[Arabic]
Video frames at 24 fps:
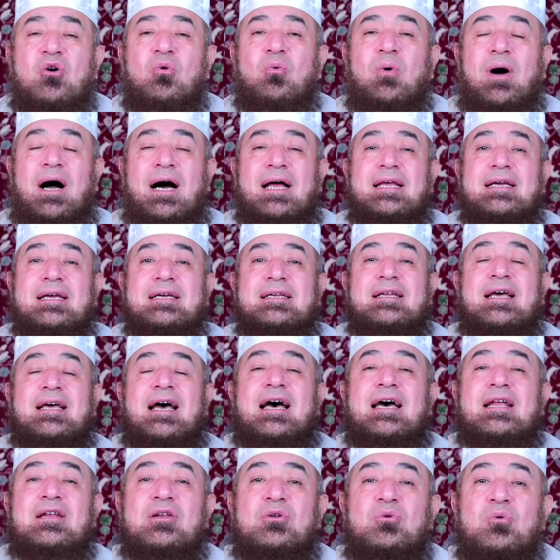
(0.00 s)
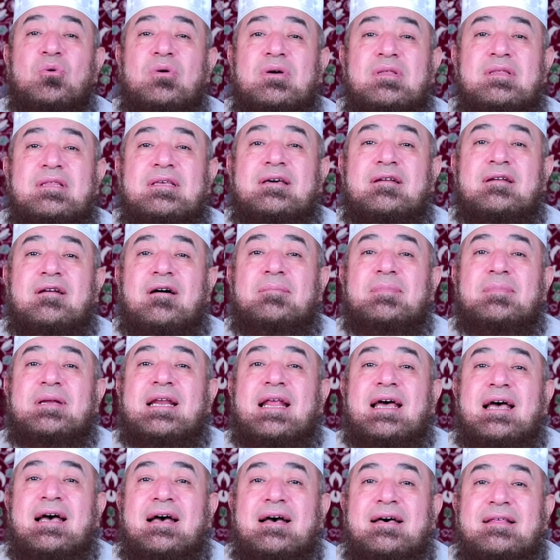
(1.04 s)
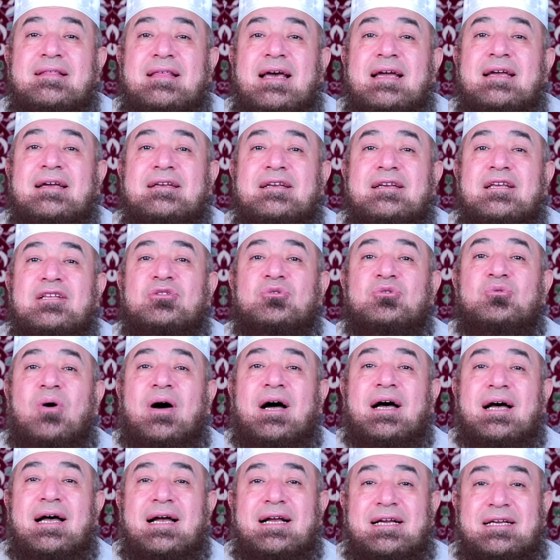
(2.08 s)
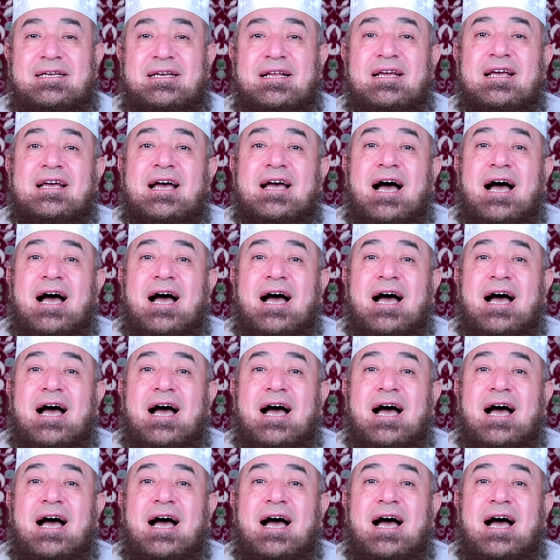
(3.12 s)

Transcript: وعلينا أن نكثر من هذين الدعائين